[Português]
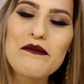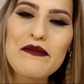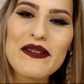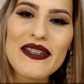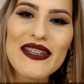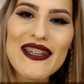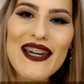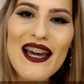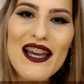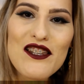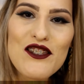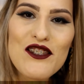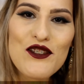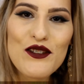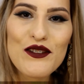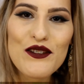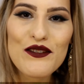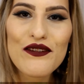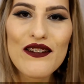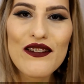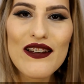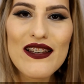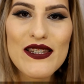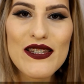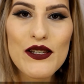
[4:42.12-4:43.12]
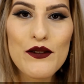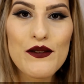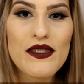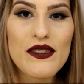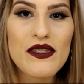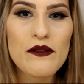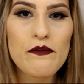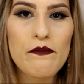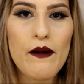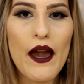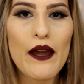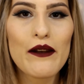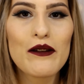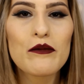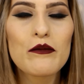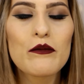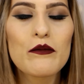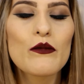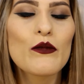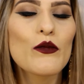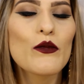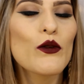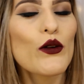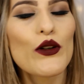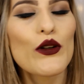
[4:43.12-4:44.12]
minhas divas, eu espero
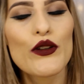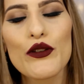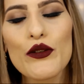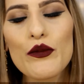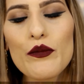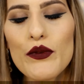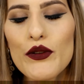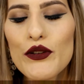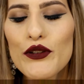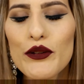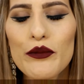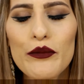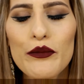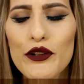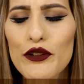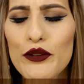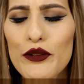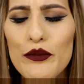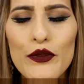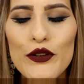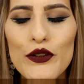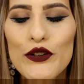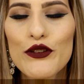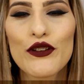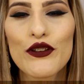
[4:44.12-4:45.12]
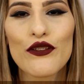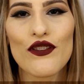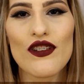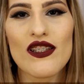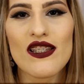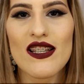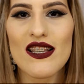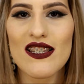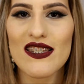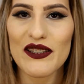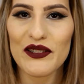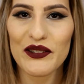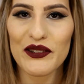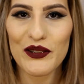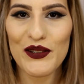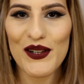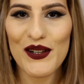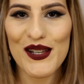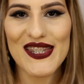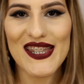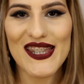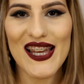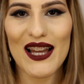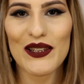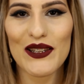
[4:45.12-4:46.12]
muito, muito, muito, muito que vocês tenham
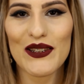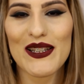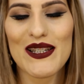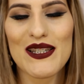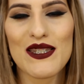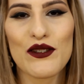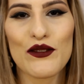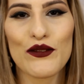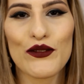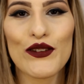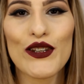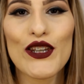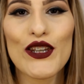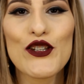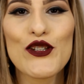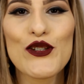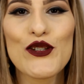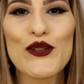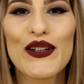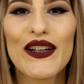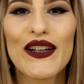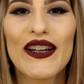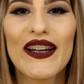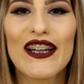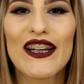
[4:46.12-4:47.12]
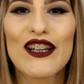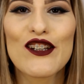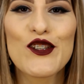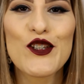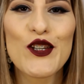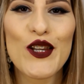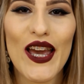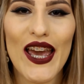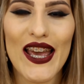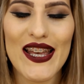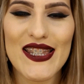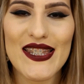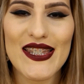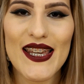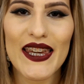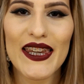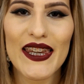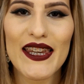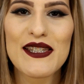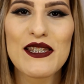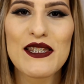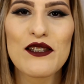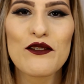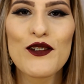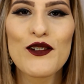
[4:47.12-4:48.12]
gostado desse vídeo de
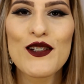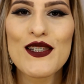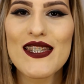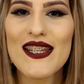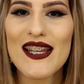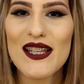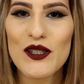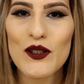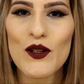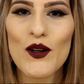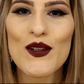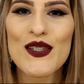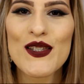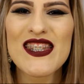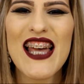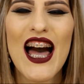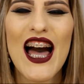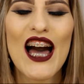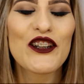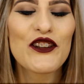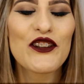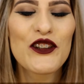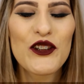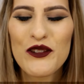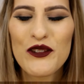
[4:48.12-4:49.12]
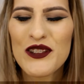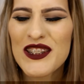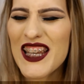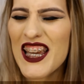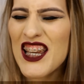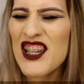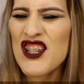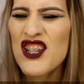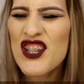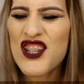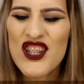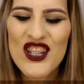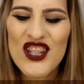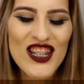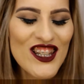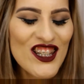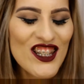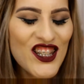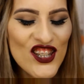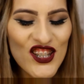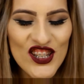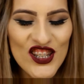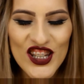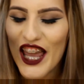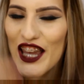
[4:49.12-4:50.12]
resenha. Se vocês gostaram, não deixe de
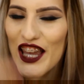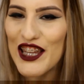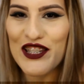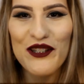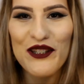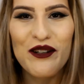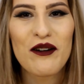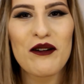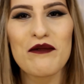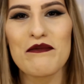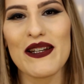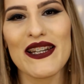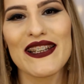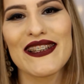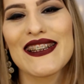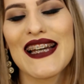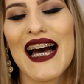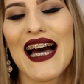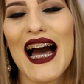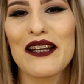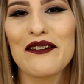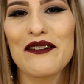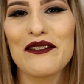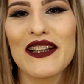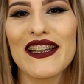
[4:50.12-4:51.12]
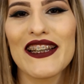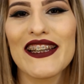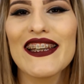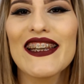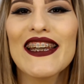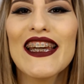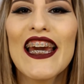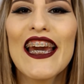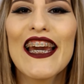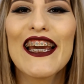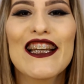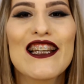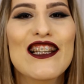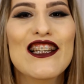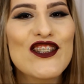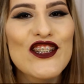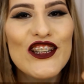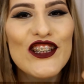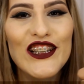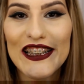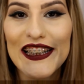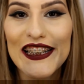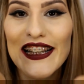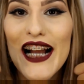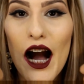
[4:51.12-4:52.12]
encher de comentário aí e de
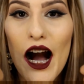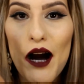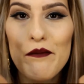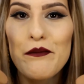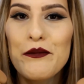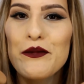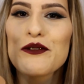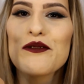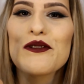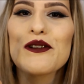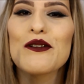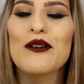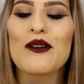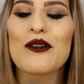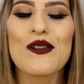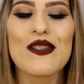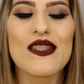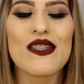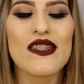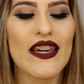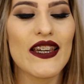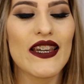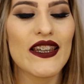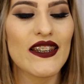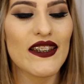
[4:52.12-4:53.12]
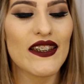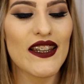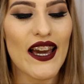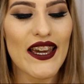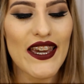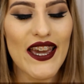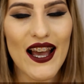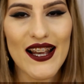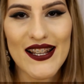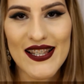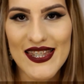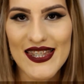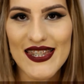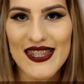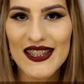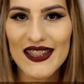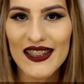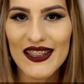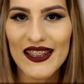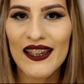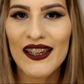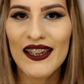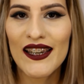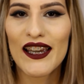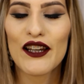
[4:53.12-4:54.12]
clicar muito no gostei, que daí
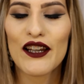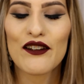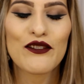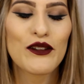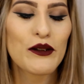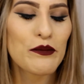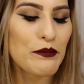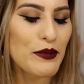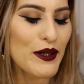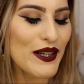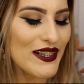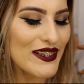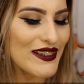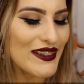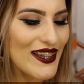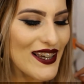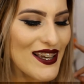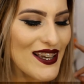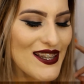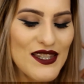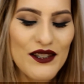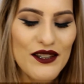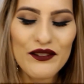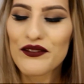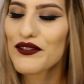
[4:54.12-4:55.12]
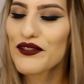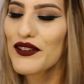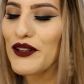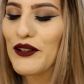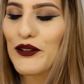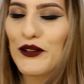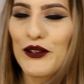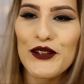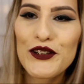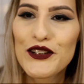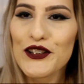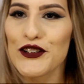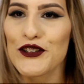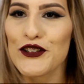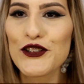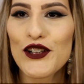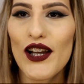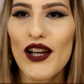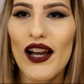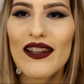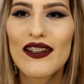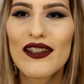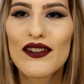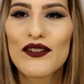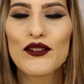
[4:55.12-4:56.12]
assim eu vou perder essa
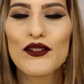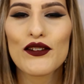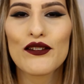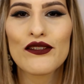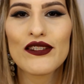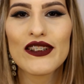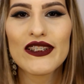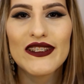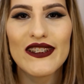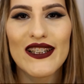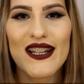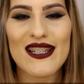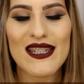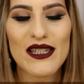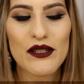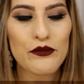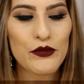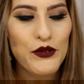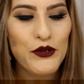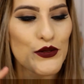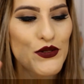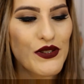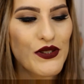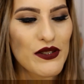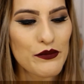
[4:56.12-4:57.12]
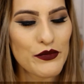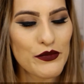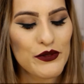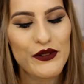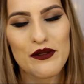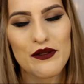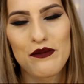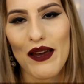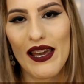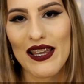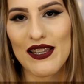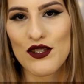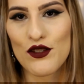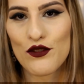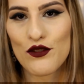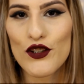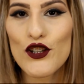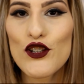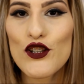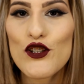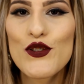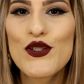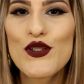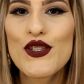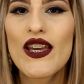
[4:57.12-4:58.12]
vergonhita e vou vir trazer muitos e muitos mais
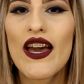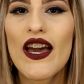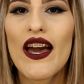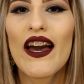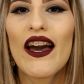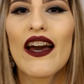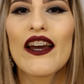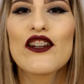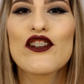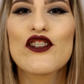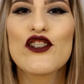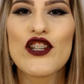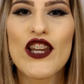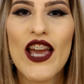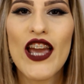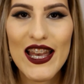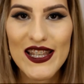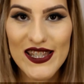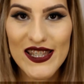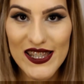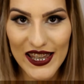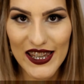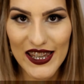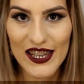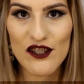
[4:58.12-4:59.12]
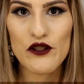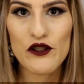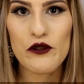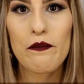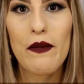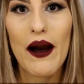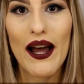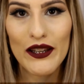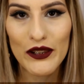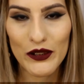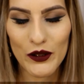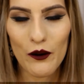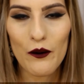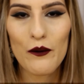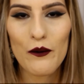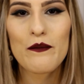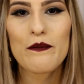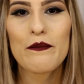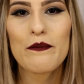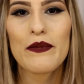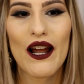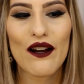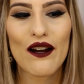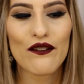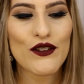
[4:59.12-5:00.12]
vídeos de resenhas de batom
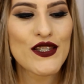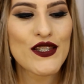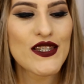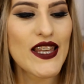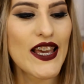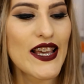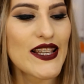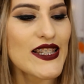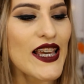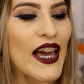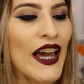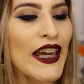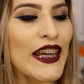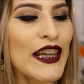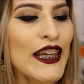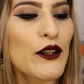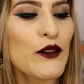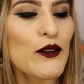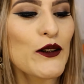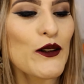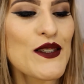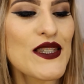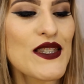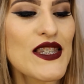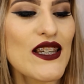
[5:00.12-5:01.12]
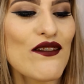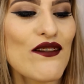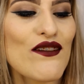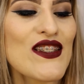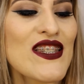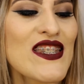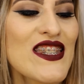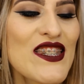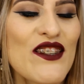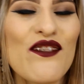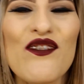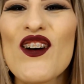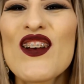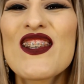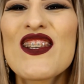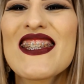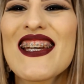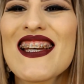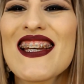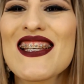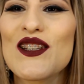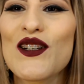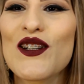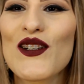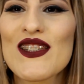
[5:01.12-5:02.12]
pra vocês. Inclusive, se
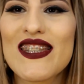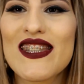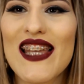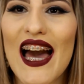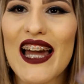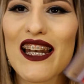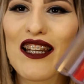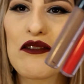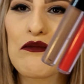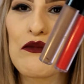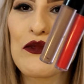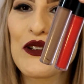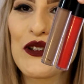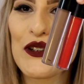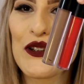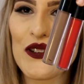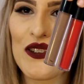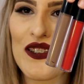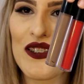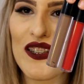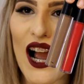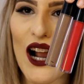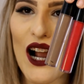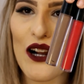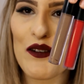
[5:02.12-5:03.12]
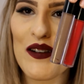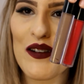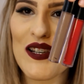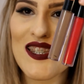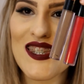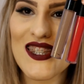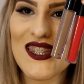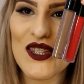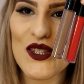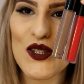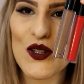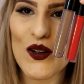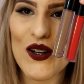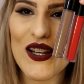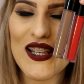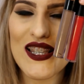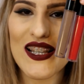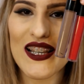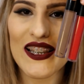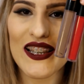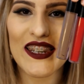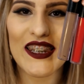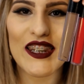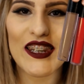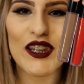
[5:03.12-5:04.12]
vocês gostarem muito, eu trago esses dois
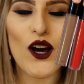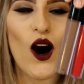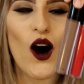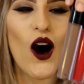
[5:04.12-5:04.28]
aqui,